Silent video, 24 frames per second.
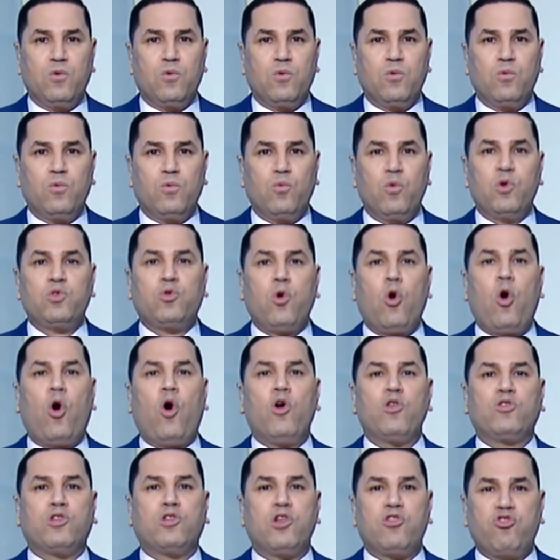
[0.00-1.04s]
وتقعد
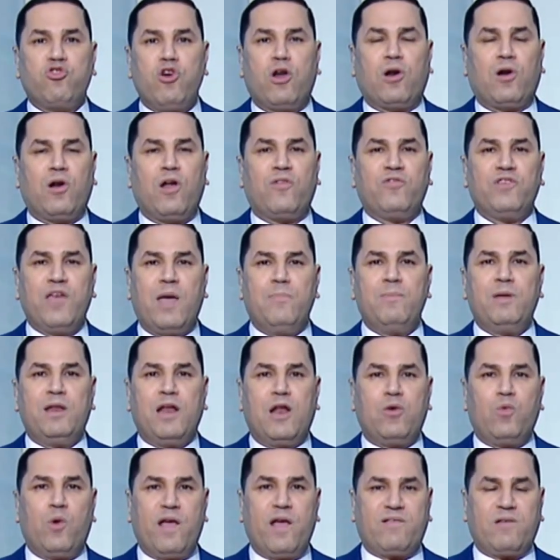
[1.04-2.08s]
تتشرب يمينا
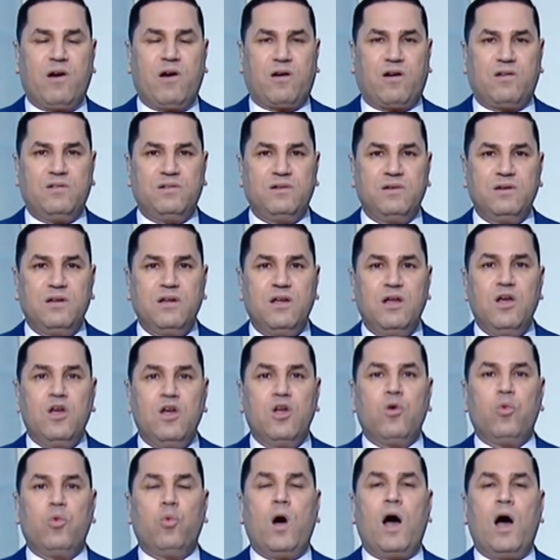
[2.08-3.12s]
ويسارا
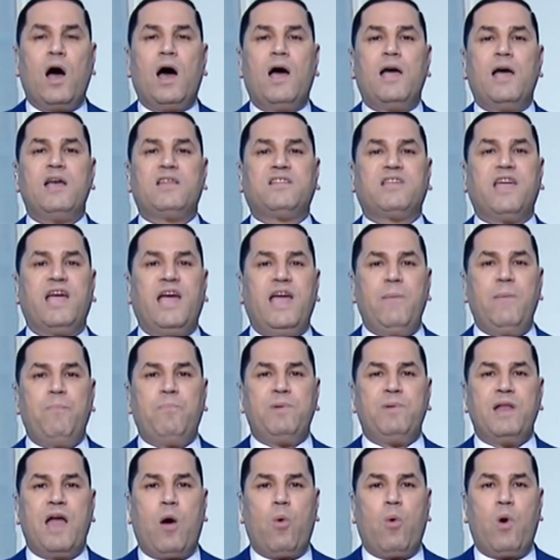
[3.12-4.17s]

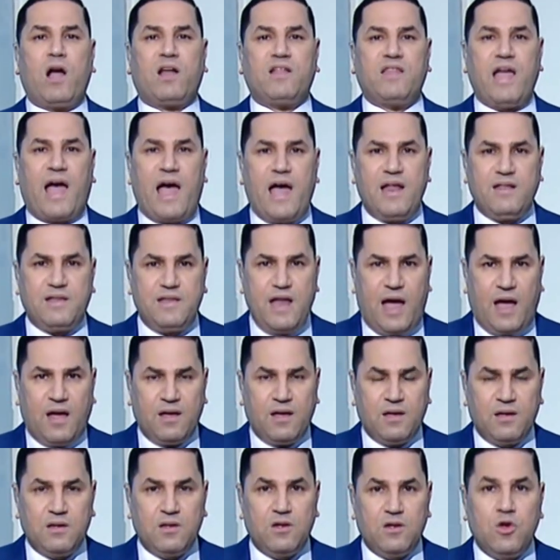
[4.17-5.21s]
وتعبنا واجتهدنا
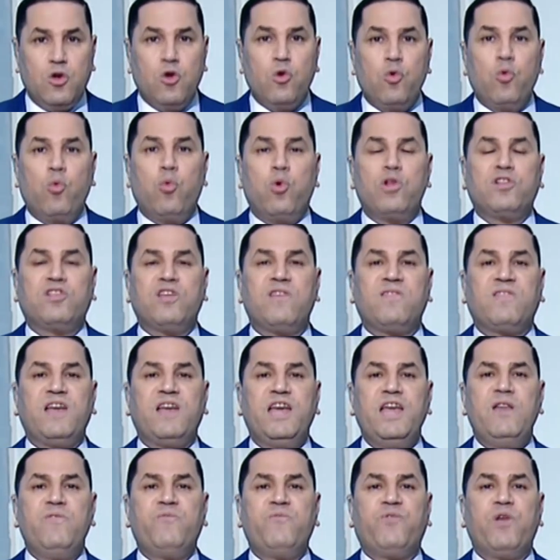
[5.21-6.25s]
و90%
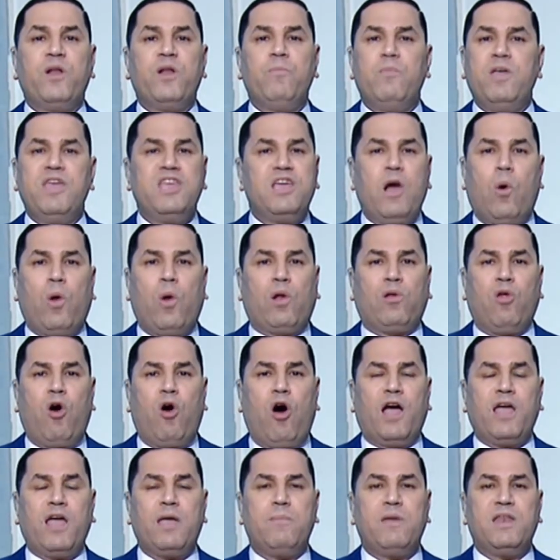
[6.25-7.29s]
والله
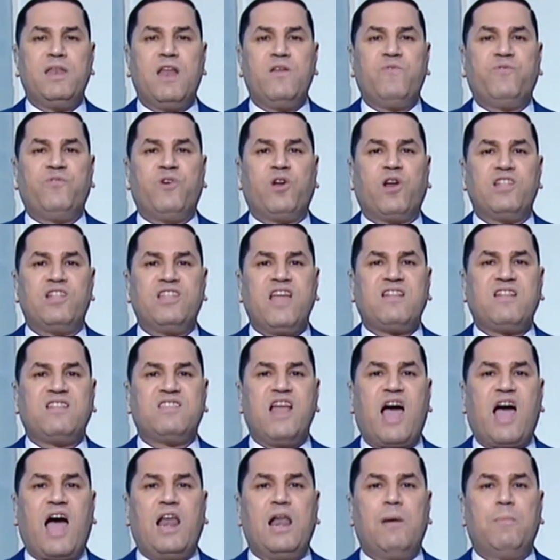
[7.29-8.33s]
من انفراداتنا
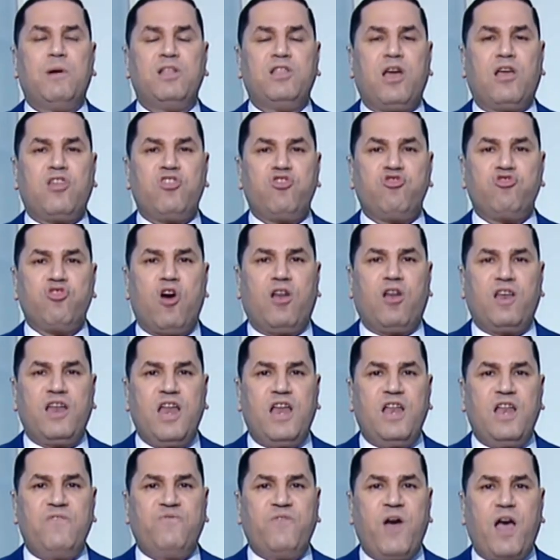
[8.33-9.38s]
على مدار الشهرين
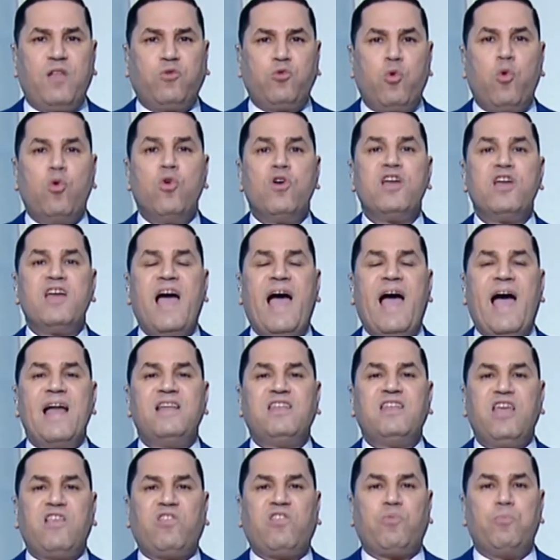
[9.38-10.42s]
اللي فاتوا
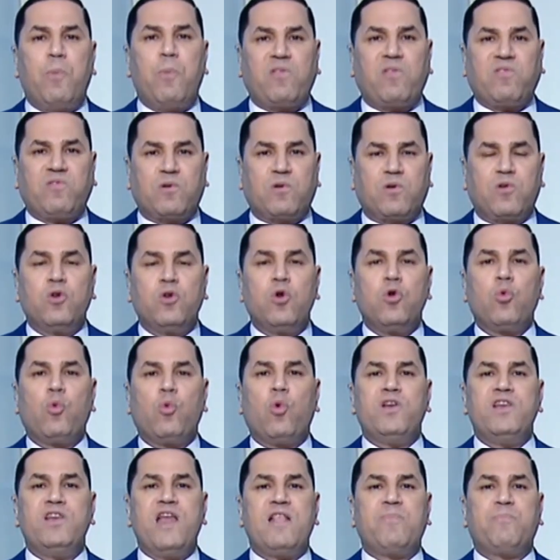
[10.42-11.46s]
حديث مصر
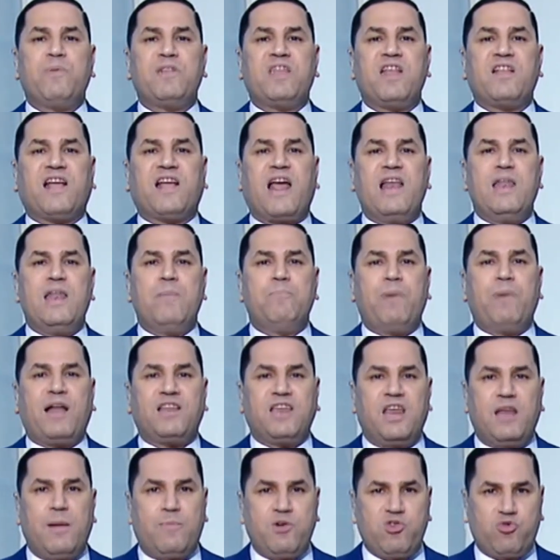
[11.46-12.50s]
والناس بتتكلم
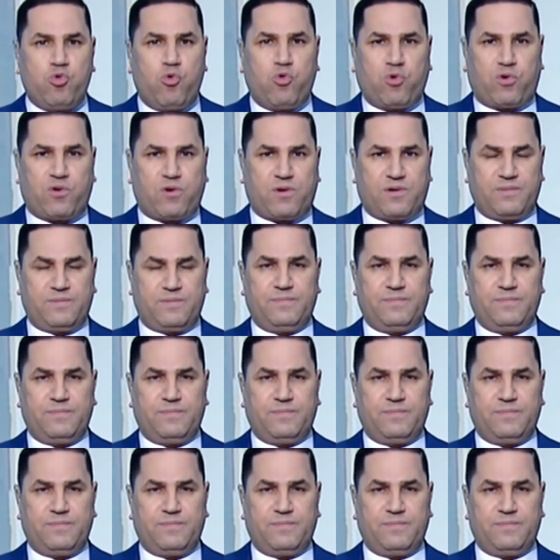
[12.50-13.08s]
بعدين بشهور